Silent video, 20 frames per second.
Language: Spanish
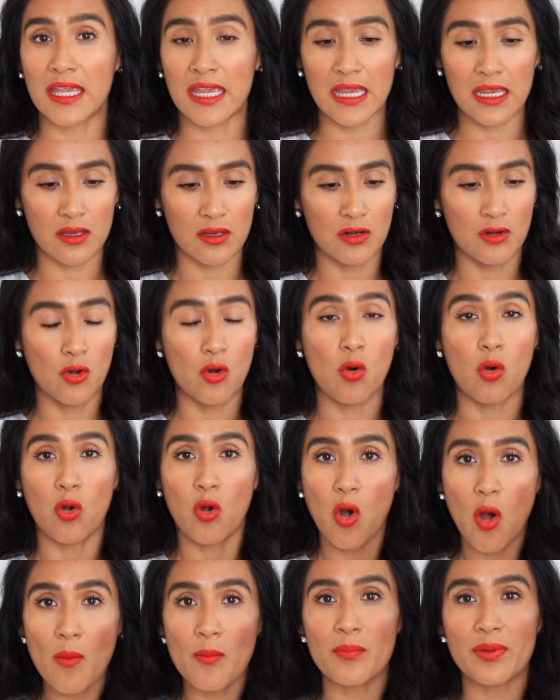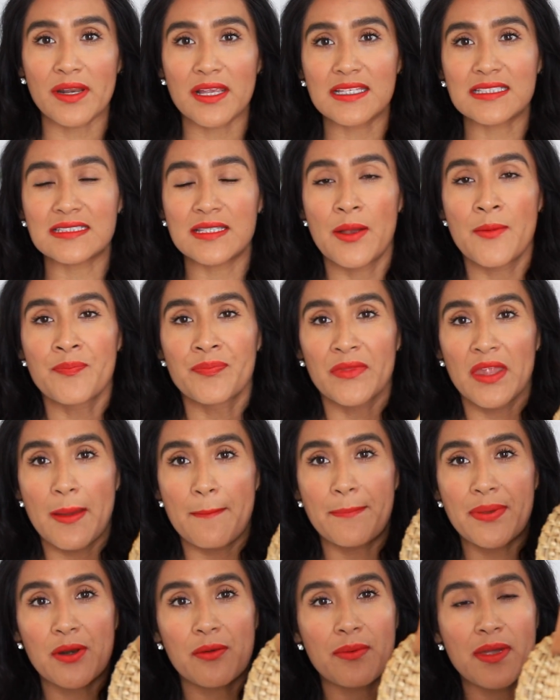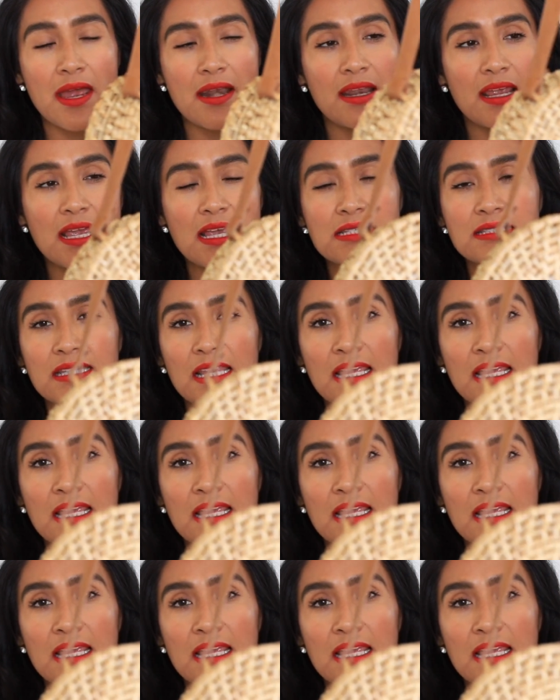que lo compres pero vean, es